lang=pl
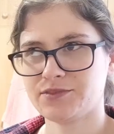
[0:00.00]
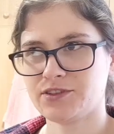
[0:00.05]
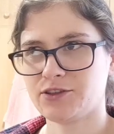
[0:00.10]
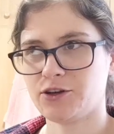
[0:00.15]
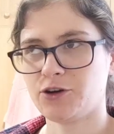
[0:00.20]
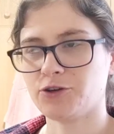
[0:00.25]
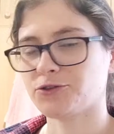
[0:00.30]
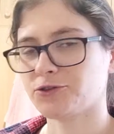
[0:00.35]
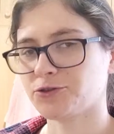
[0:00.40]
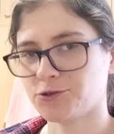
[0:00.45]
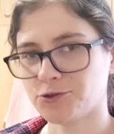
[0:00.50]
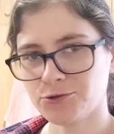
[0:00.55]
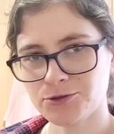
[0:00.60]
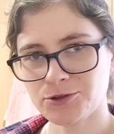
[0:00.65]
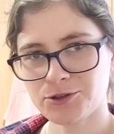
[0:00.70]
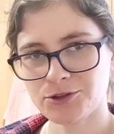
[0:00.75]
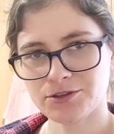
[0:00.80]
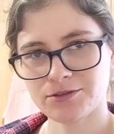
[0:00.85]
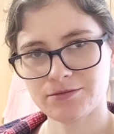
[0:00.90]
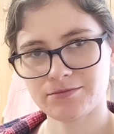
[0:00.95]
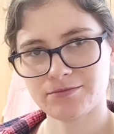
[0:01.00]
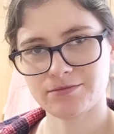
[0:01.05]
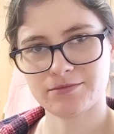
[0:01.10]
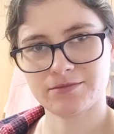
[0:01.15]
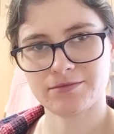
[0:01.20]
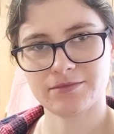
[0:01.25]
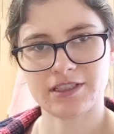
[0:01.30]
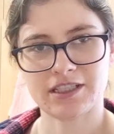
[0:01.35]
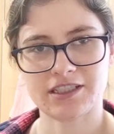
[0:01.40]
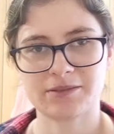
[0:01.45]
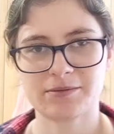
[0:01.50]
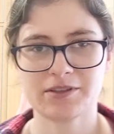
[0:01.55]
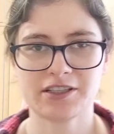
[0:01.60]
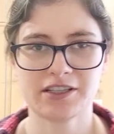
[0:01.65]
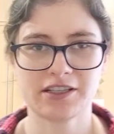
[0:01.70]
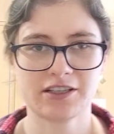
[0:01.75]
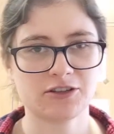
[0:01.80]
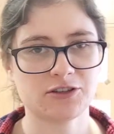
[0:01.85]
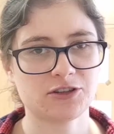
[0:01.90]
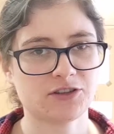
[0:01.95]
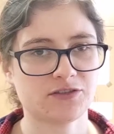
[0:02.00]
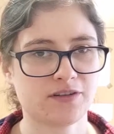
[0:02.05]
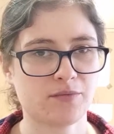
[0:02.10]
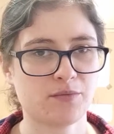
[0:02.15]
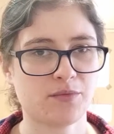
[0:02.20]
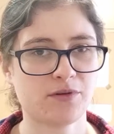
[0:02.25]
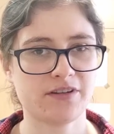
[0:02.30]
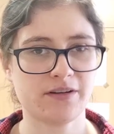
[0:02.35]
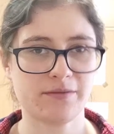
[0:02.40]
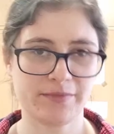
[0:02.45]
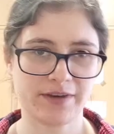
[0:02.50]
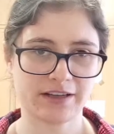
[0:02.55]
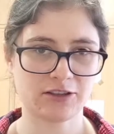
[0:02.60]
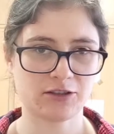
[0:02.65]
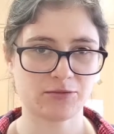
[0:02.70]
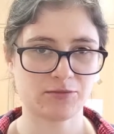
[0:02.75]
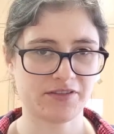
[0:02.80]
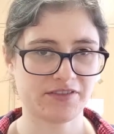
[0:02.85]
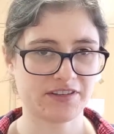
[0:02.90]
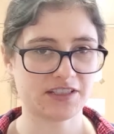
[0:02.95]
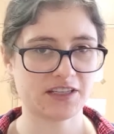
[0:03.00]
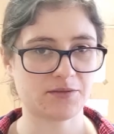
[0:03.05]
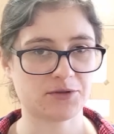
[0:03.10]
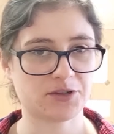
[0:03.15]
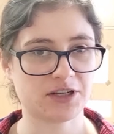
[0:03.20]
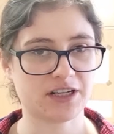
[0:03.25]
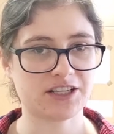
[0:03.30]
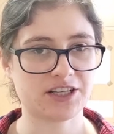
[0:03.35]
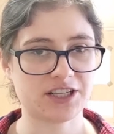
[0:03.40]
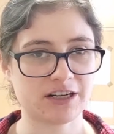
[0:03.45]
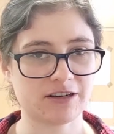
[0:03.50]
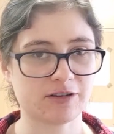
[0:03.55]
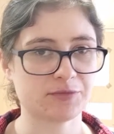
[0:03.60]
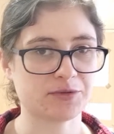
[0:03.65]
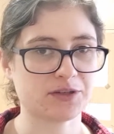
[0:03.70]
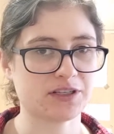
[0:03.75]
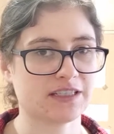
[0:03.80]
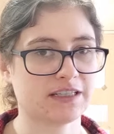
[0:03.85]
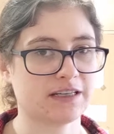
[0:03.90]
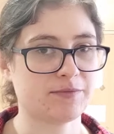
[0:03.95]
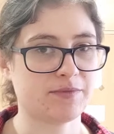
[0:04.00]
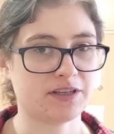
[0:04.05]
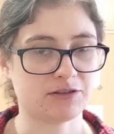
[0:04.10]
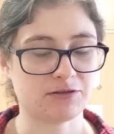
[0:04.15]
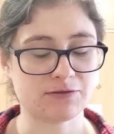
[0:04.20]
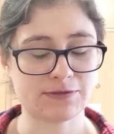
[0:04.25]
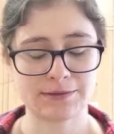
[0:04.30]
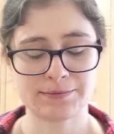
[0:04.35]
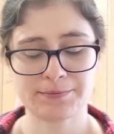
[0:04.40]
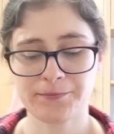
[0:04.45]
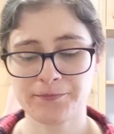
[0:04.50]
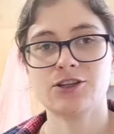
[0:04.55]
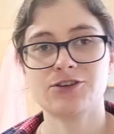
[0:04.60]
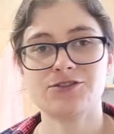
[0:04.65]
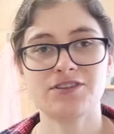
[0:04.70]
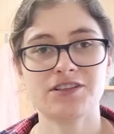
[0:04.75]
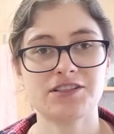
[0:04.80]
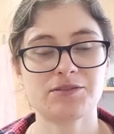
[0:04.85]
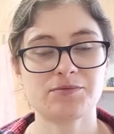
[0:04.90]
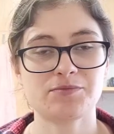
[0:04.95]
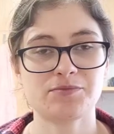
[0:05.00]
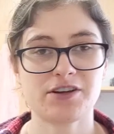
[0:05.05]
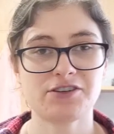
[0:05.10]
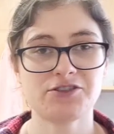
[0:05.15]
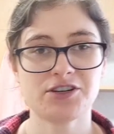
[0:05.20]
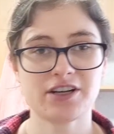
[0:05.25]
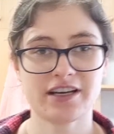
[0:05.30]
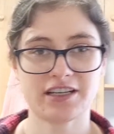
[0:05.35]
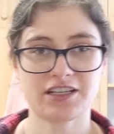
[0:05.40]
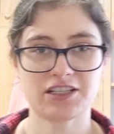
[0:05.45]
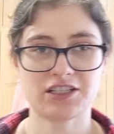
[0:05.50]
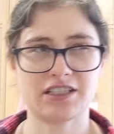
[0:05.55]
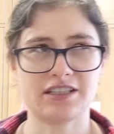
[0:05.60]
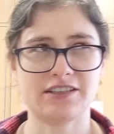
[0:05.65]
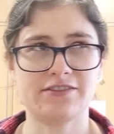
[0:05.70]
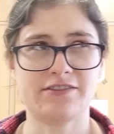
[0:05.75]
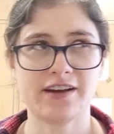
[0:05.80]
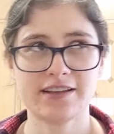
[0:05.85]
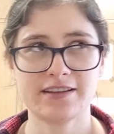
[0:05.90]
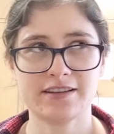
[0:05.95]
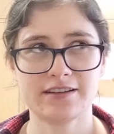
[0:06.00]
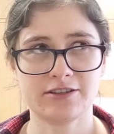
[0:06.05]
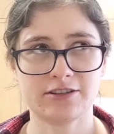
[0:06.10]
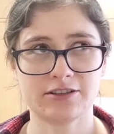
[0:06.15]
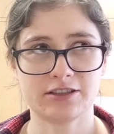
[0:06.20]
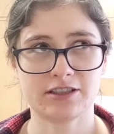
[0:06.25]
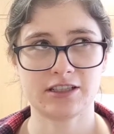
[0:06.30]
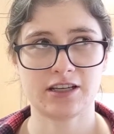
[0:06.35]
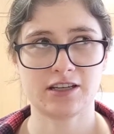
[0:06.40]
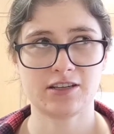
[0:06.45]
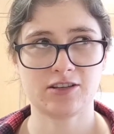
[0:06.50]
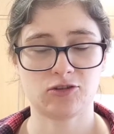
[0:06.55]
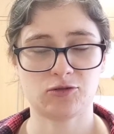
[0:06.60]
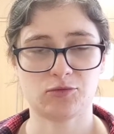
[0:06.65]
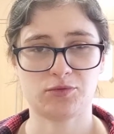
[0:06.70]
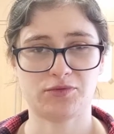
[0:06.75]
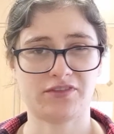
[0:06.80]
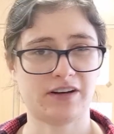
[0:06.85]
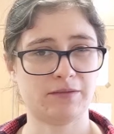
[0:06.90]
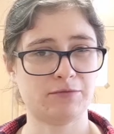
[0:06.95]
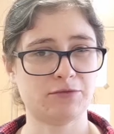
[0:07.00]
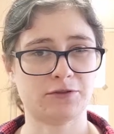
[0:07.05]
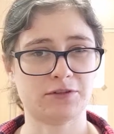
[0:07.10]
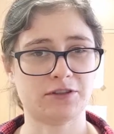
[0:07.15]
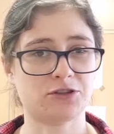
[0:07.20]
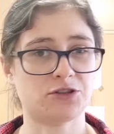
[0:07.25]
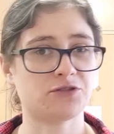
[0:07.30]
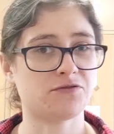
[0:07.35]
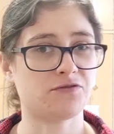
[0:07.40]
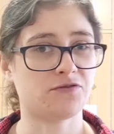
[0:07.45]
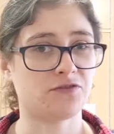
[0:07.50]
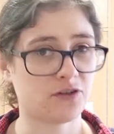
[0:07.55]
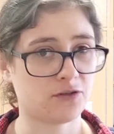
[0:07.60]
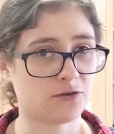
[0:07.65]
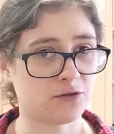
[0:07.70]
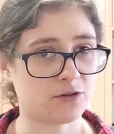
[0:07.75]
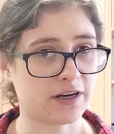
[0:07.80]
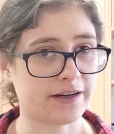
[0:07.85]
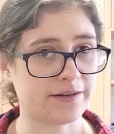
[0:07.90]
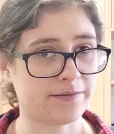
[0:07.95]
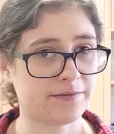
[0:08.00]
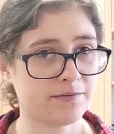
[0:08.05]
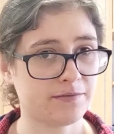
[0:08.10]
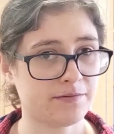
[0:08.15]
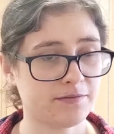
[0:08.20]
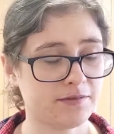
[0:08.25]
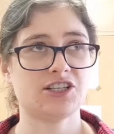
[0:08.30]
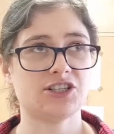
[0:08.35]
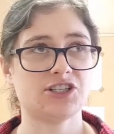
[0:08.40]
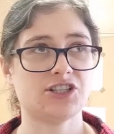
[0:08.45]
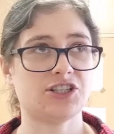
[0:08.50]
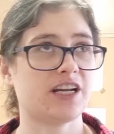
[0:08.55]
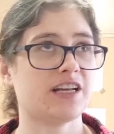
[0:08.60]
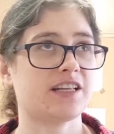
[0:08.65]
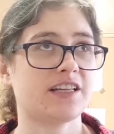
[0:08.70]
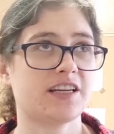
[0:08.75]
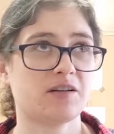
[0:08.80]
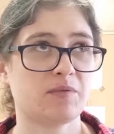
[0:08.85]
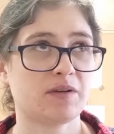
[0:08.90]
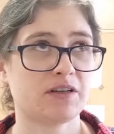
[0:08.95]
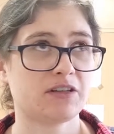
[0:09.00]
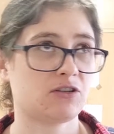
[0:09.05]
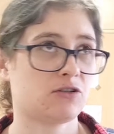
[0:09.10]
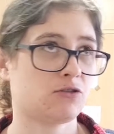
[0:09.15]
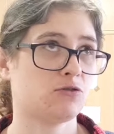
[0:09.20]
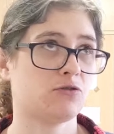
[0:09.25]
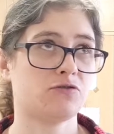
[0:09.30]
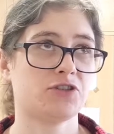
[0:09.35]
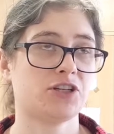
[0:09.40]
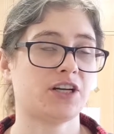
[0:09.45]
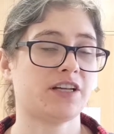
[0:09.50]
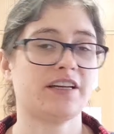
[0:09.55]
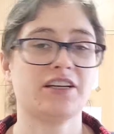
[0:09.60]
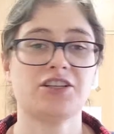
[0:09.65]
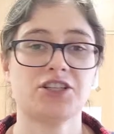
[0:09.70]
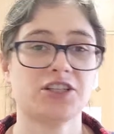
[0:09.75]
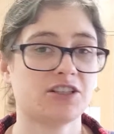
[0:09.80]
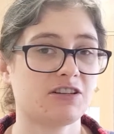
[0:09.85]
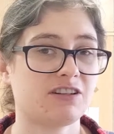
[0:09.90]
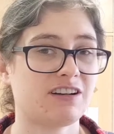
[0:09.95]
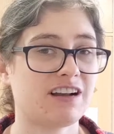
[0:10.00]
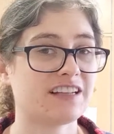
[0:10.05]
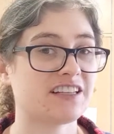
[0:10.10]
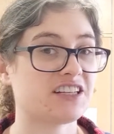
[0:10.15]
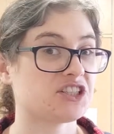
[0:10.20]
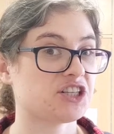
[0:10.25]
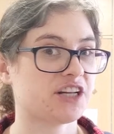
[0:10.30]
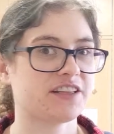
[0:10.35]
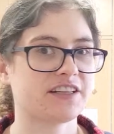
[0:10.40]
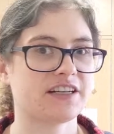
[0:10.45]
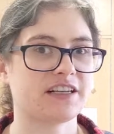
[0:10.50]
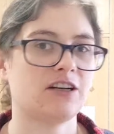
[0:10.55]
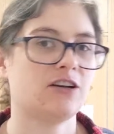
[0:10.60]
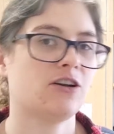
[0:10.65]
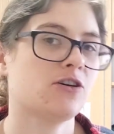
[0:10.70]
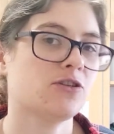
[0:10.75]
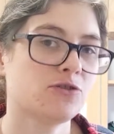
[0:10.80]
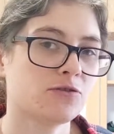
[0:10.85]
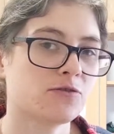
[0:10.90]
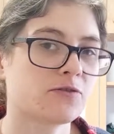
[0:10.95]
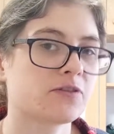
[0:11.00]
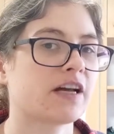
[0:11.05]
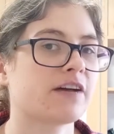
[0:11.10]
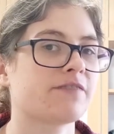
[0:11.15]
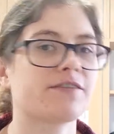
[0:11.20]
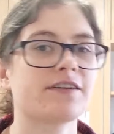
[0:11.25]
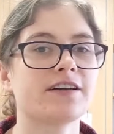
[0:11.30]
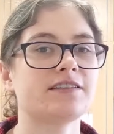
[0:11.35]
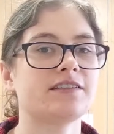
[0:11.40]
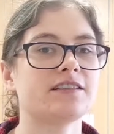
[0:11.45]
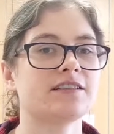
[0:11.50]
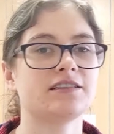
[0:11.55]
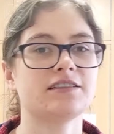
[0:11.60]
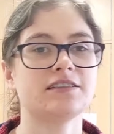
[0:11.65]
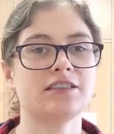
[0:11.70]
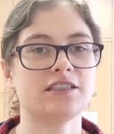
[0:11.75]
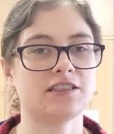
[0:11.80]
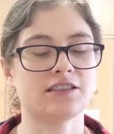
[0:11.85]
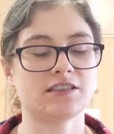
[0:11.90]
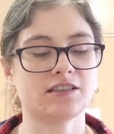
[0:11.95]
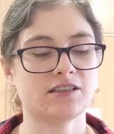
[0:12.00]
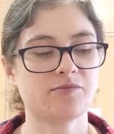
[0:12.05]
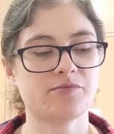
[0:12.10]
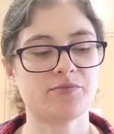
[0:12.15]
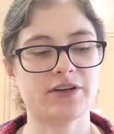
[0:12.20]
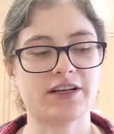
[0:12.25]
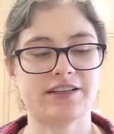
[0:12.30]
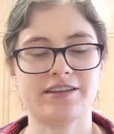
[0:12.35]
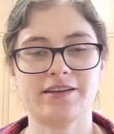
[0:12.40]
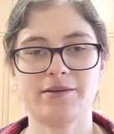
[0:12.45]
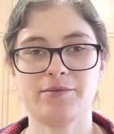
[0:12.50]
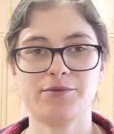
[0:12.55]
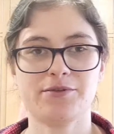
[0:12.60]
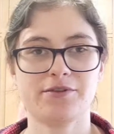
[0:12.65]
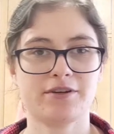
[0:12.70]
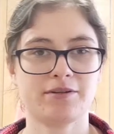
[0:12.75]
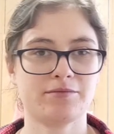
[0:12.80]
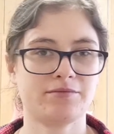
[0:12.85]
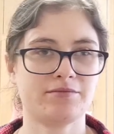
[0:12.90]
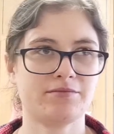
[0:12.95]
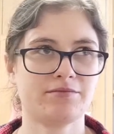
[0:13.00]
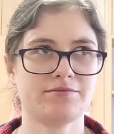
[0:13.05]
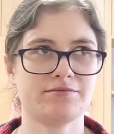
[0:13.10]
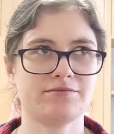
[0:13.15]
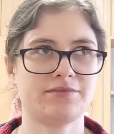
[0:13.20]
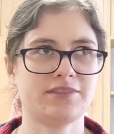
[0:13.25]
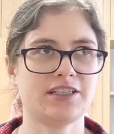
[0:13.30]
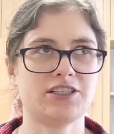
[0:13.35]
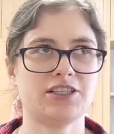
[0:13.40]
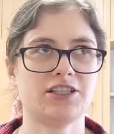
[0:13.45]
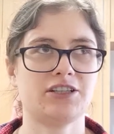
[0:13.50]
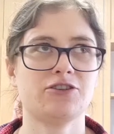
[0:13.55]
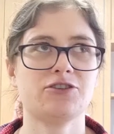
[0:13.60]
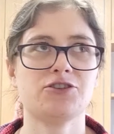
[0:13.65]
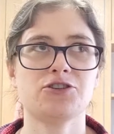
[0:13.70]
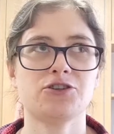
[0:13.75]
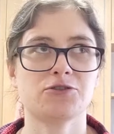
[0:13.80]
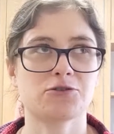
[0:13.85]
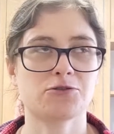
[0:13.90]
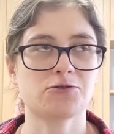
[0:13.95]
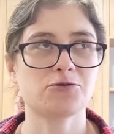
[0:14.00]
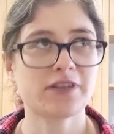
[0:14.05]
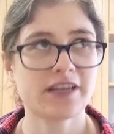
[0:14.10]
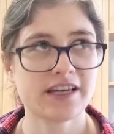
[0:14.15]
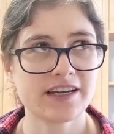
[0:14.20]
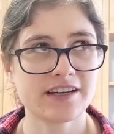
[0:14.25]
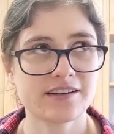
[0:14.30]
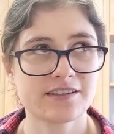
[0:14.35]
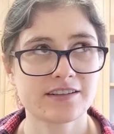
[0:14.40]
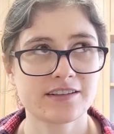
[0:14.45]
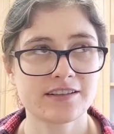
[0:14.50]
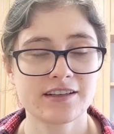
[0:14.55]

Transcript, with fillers: odczuć, na temat tego, to Wam powiem, jak to mniej więcej przeleciało przez cały miesiąc. No więc pierwsze jakieś dwa tygodnie nie kupowałam słodyczy w ogóle. Żadnych batonów, żadnej czekolady, żadnych lodów nawet, nic, kompletnie. Byłam, jeśli chodzi o cukier,